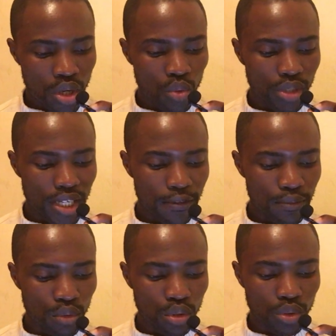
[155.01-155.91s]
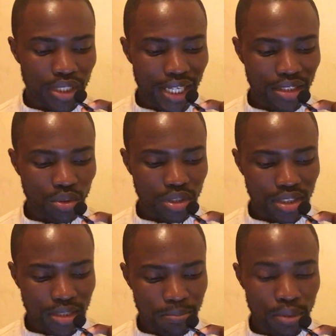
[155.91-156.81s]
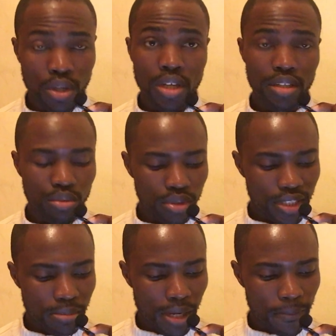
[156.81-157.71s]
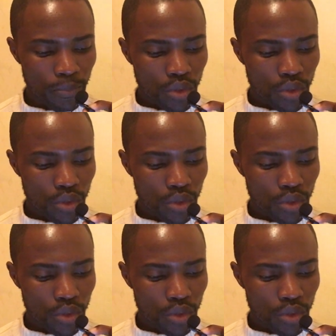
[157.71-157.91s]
au carrefour de quatre types de climats.